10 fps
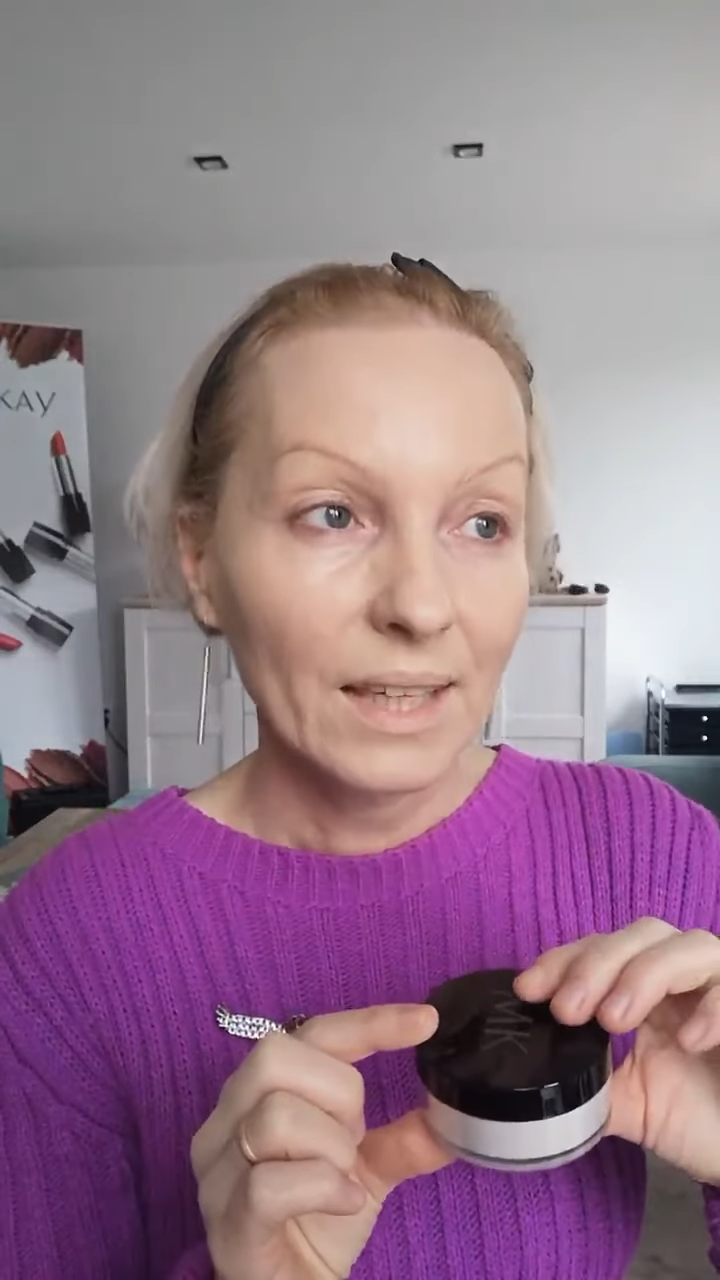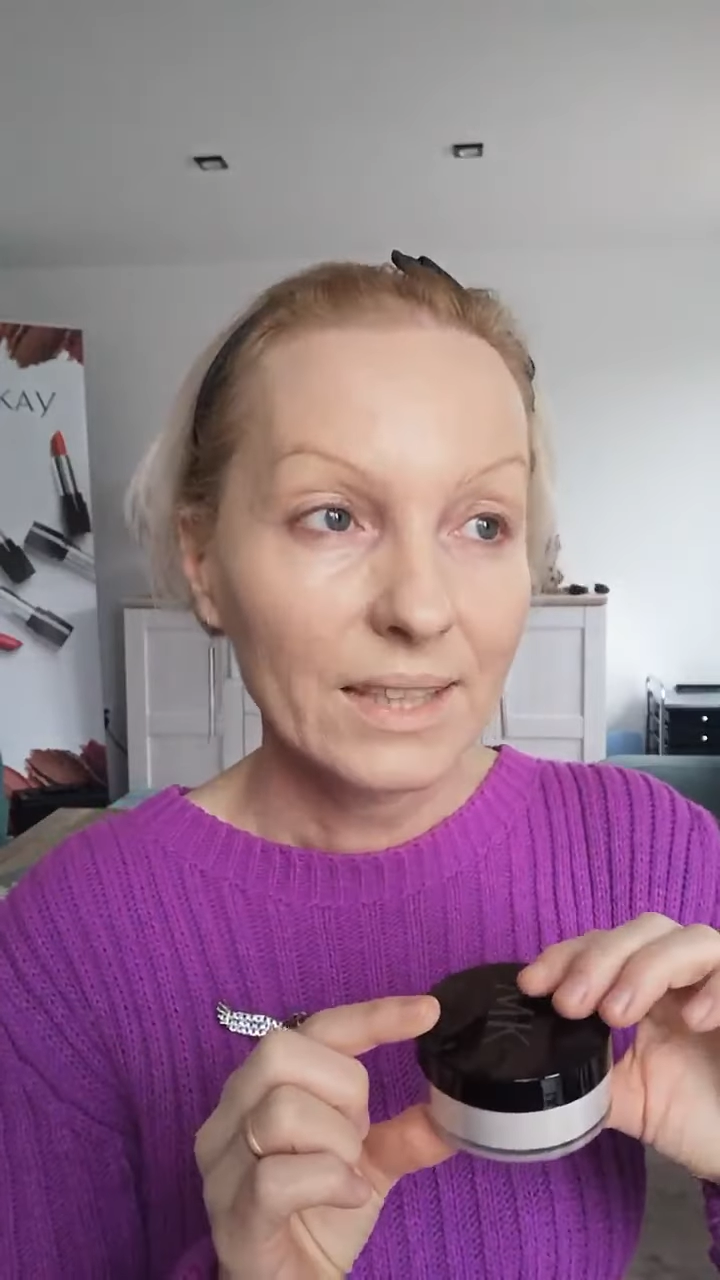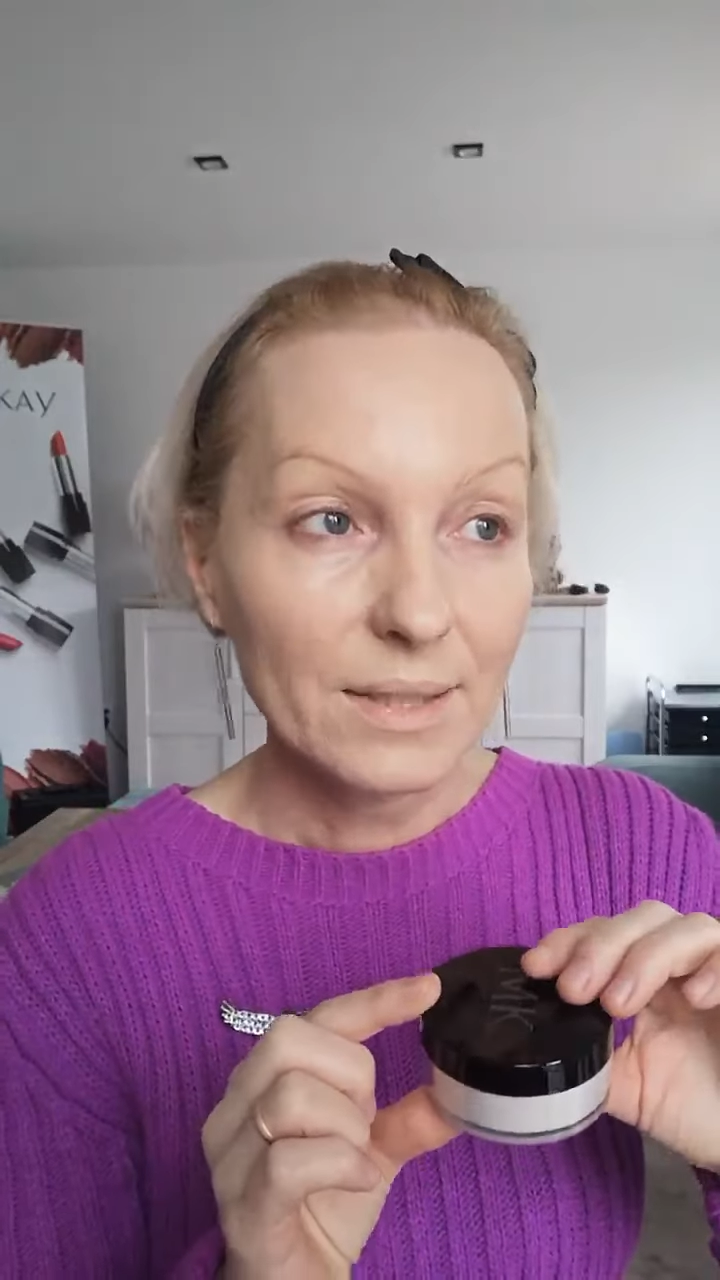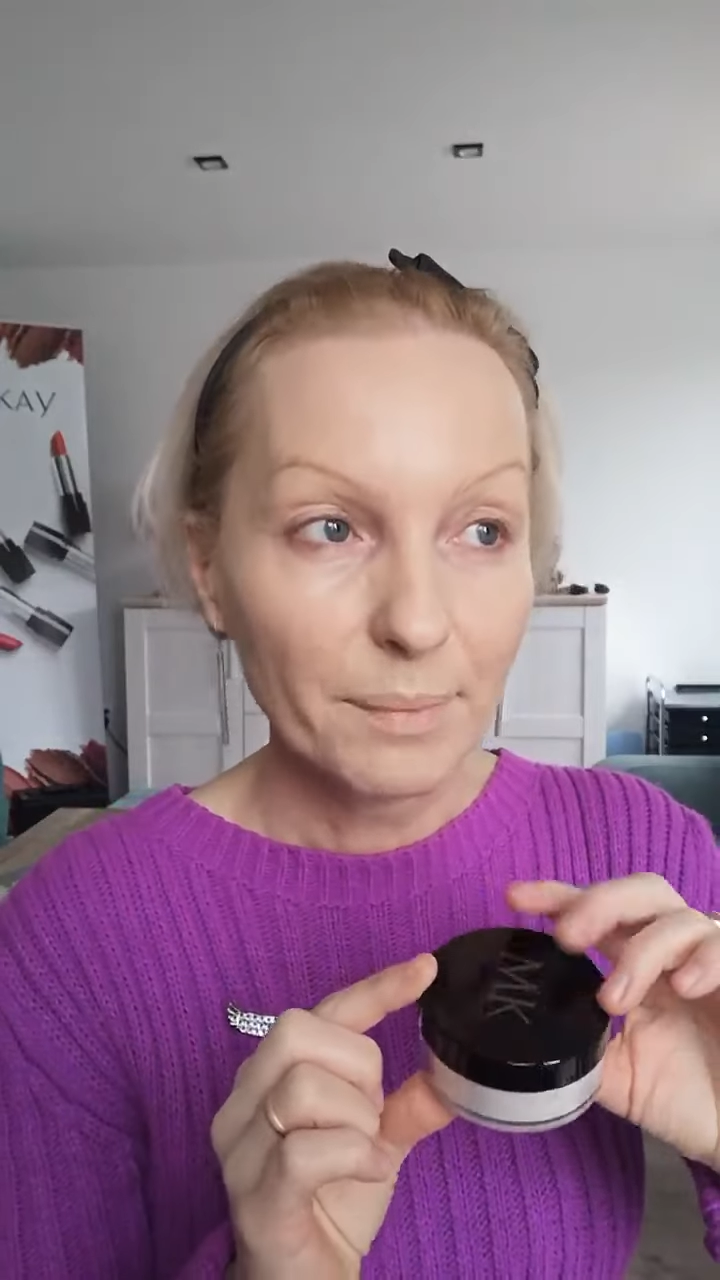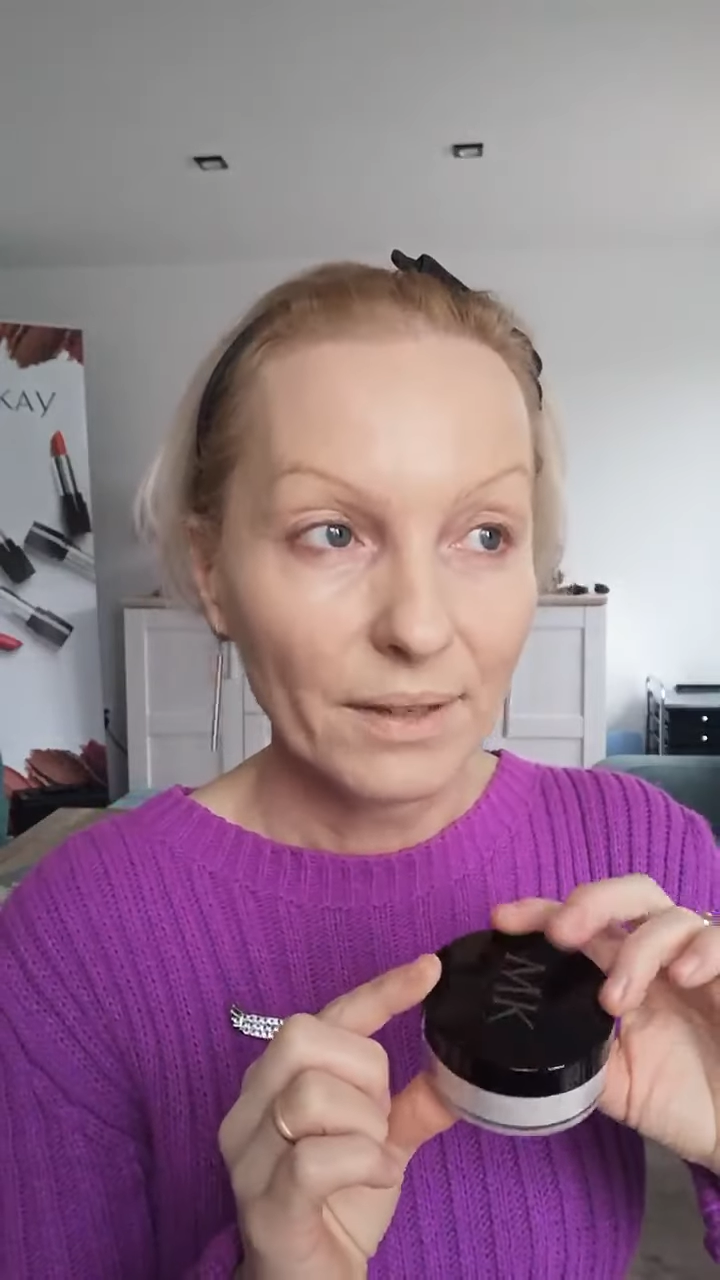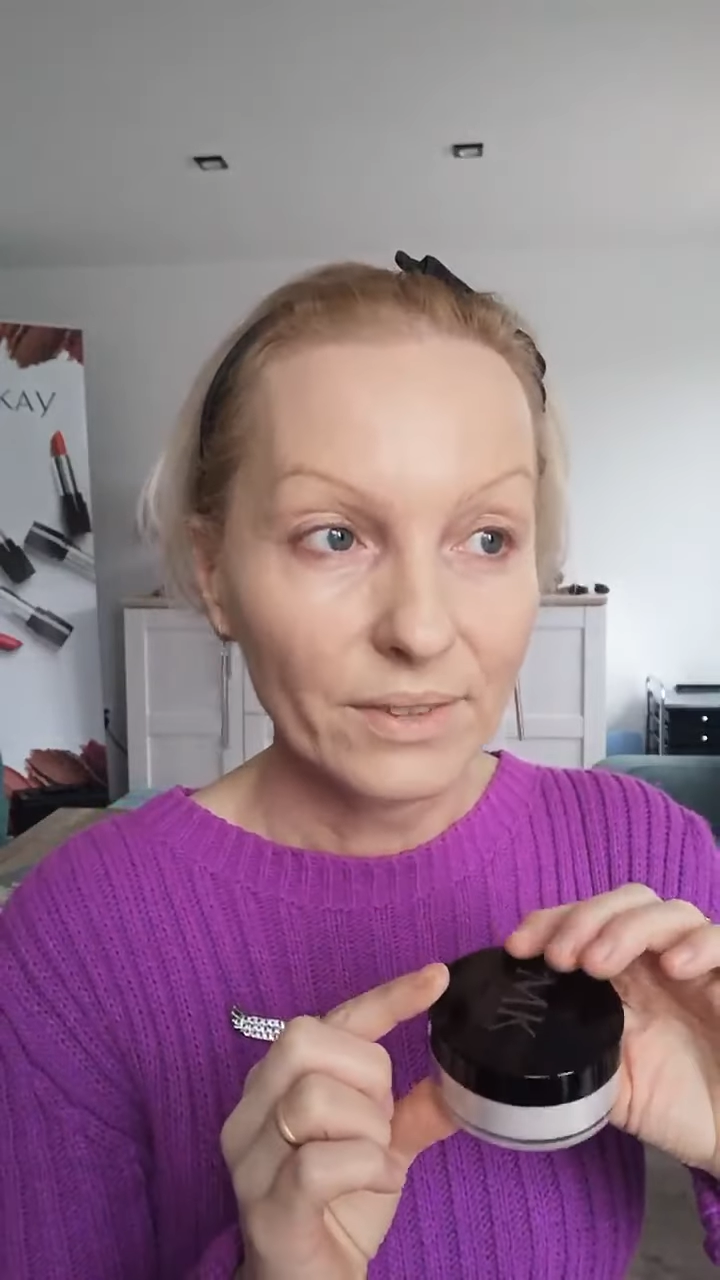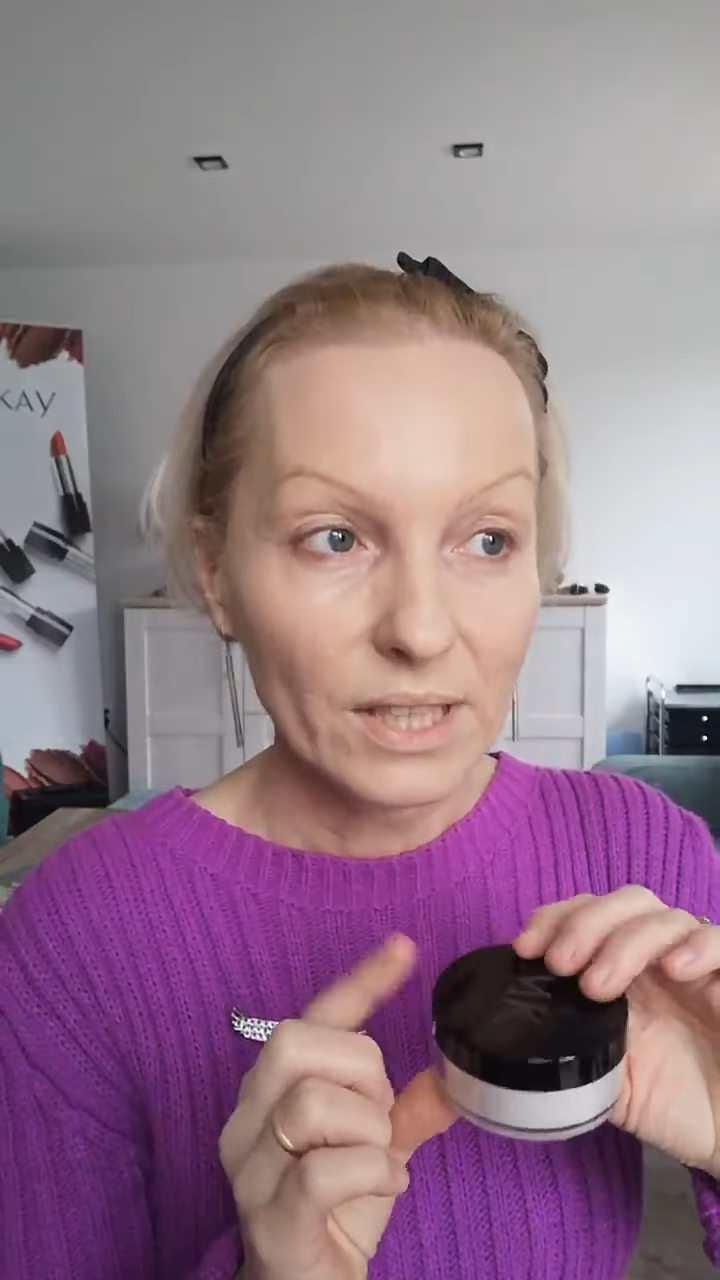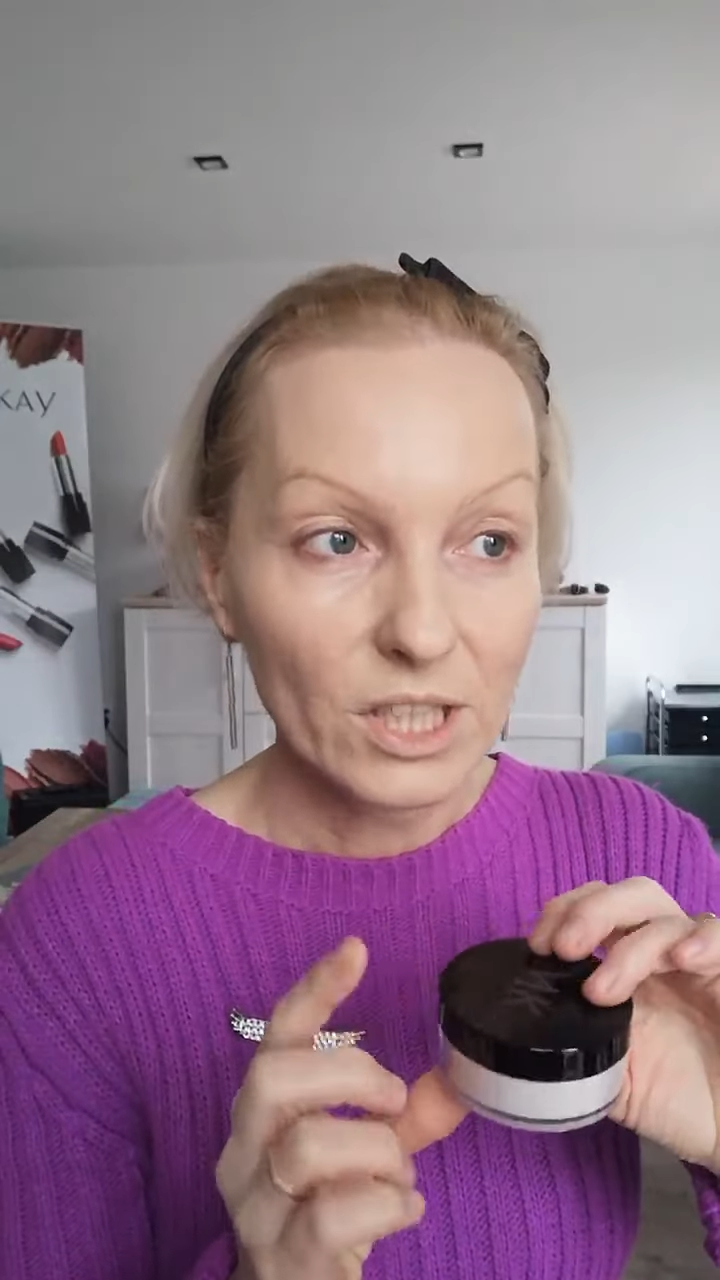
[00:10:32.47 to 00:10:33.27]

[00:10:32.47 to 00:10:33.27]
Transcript: i sprawia,